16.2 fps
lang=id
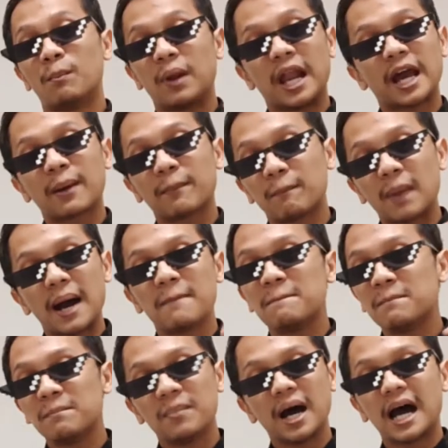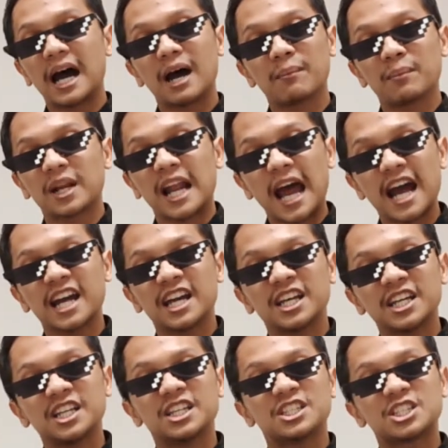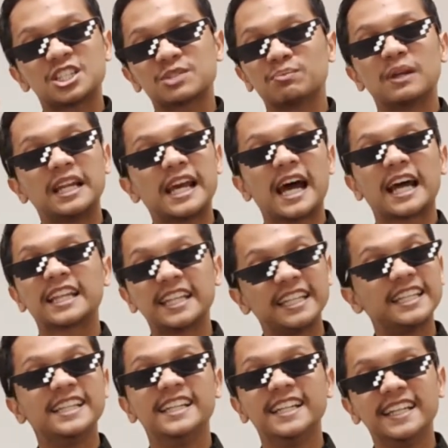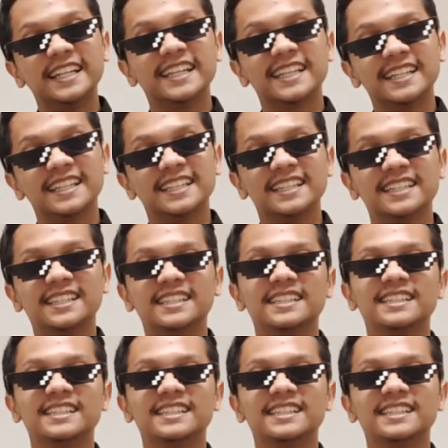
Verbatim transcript: Black Mamba menangis melihat ini.